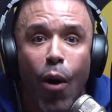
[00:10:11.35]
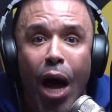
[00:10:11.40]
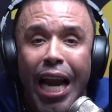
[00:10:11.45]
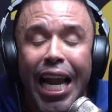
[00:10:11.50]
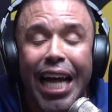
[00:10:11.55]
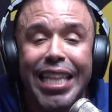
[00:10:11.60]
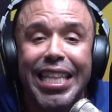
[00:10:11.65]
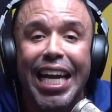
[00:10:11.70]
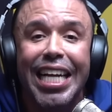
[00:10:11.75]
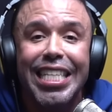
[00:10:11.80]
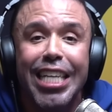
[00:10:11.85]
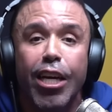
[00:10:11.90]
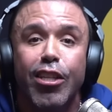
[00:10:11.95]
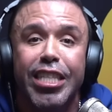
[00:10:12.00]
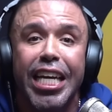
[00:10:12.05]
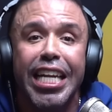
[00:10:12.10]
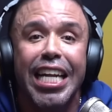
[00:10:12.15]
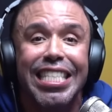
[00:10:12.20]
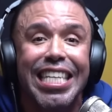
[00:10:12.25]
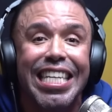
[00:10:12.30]
La derecha nos
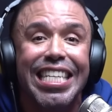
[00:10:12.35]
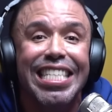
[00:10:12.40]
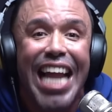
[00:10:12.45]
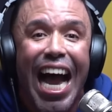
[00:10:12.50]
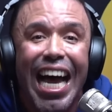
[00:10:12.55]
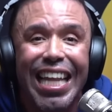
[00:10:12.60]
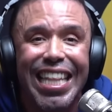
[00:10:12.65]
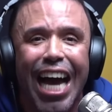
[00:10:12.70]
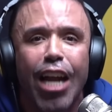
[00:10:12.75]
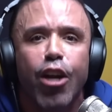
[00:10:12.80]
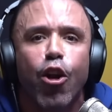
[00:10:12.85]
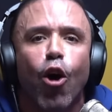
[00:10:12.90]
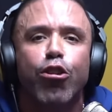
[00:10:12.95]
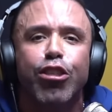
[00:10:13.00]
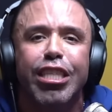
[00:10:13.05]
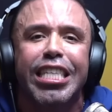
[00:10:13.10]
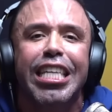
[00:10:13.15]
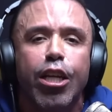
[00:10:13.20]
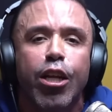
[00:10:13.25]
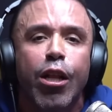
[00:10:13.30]
tiene sin nada.
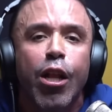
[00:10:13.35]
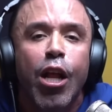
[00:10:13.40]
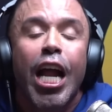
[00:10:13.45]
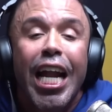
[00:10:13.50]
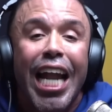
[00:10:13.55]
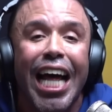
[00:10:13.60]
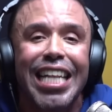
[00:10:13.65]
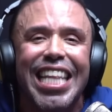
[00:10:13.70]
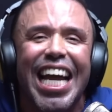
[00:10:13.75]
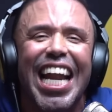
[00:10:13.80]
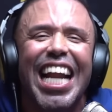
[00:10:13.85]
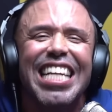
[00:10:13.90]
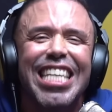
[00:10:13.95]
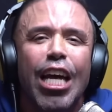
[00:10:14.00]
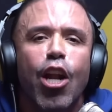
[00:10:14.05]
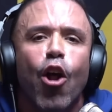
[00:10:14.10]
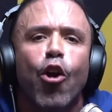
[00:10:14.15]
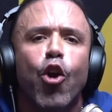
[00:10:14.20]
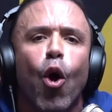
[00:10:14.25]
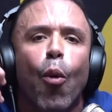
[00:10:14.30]
la derecha
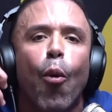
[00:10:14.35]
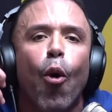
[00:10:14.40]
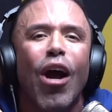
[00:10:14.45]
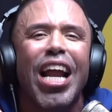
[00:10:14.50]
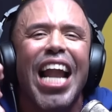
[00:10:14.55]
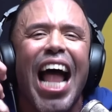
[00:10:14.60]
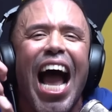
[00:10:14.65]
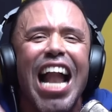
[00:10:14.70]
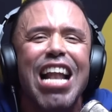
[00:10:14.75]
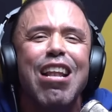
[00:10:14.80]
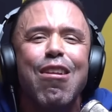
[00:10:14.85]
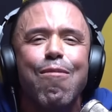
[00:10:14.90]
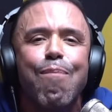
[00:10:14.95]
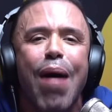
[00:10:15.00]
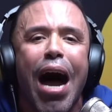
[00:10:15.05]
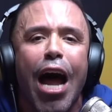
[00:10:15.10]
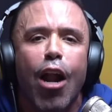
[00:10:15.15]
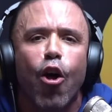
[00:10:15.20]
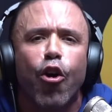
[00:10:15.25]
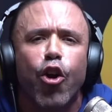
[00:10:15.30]
nos robó el
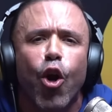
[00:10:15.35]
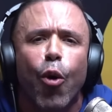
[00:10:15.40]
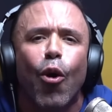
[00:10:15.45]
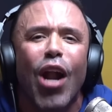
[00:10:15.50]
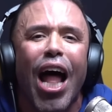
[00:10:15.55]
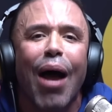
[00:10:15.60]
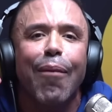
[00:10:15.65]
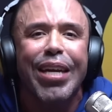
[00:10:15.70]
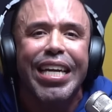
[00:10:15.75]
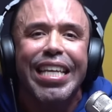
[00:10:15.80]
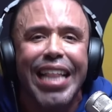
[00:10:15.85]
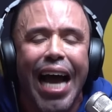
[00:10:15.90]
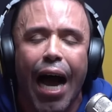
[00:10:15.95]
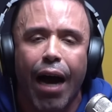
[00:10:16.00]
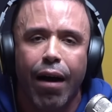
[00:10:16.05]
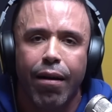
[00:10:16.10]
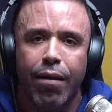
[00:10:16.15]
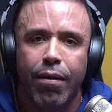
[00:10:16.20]
alma, nos robó la vida.